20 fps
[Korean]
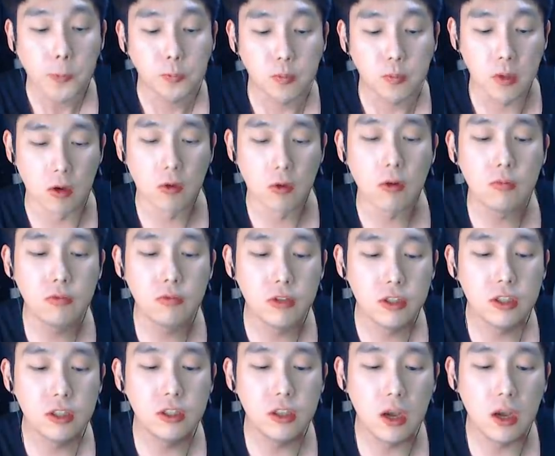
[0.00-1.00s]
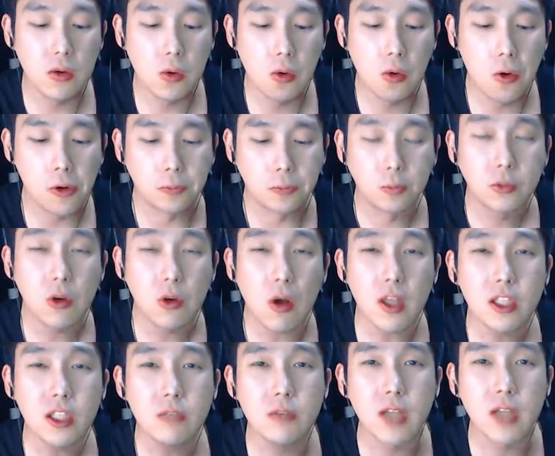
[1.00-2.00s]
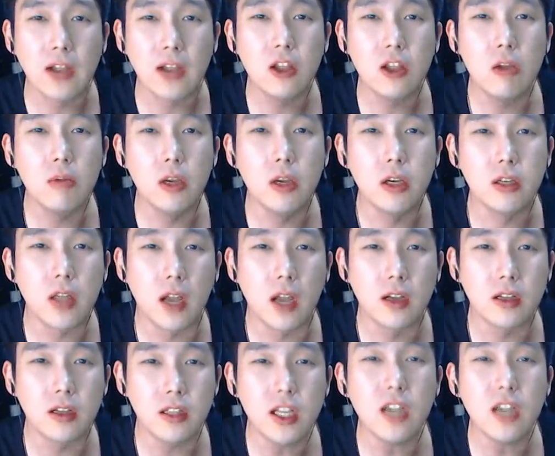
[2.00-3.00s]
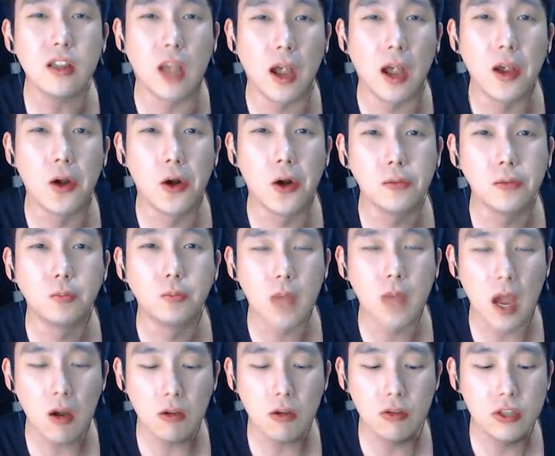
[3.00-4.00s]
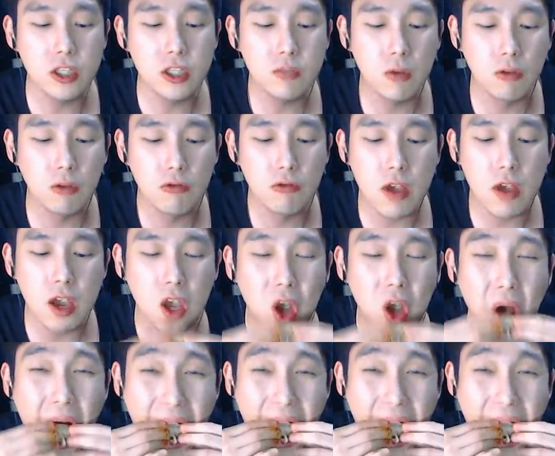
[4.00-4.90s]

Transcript: 네, 여러분들 진짜로 처갓집은 양념이 그냥 끈짝 나요. 딴 거 드시면 후회해요.